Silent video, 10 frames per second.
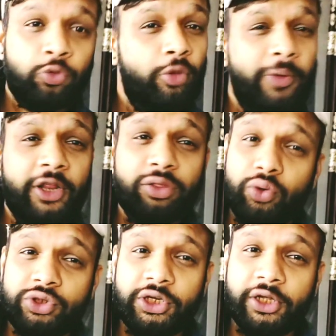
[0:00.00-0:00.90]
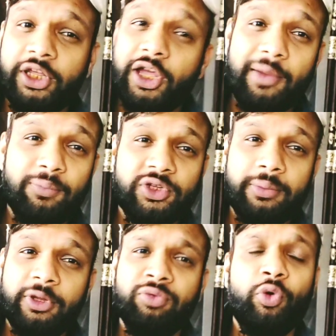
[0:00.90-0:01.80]
तो मैंने सोच लिया कि अब
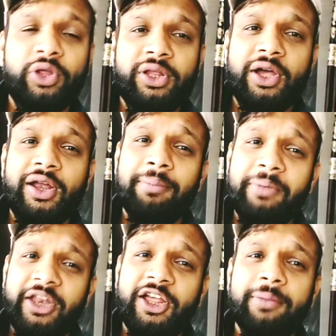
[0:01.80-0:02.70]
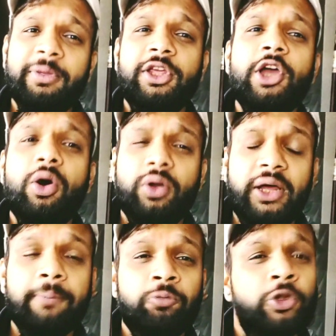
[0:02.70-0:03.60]
मुझे बस वही दिखाना है मेरे घर में क्या हो रहा
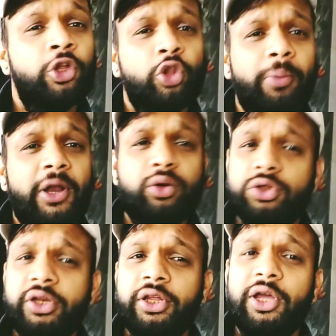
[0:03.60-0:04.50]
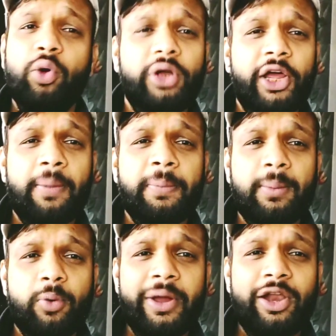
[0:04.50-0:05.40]
है तो मैंने कुछ नहीं किया उठाया
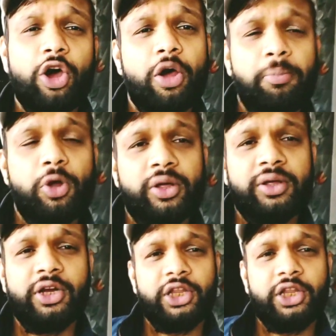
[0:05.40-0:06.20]
अपना मोबाइल और ब्लॉगिंग